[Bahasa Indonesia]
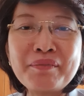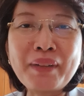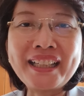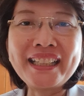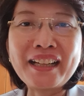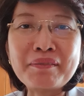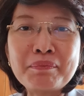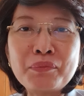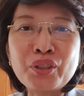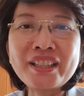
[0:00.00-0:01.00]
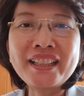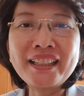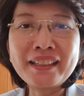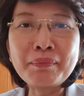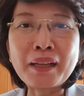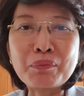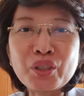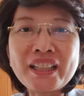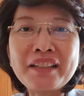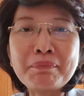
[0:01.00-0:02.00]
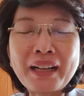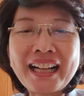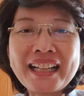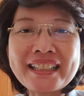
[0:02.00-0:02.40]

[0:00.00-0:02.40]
Bagi yang muslim dan muslimah,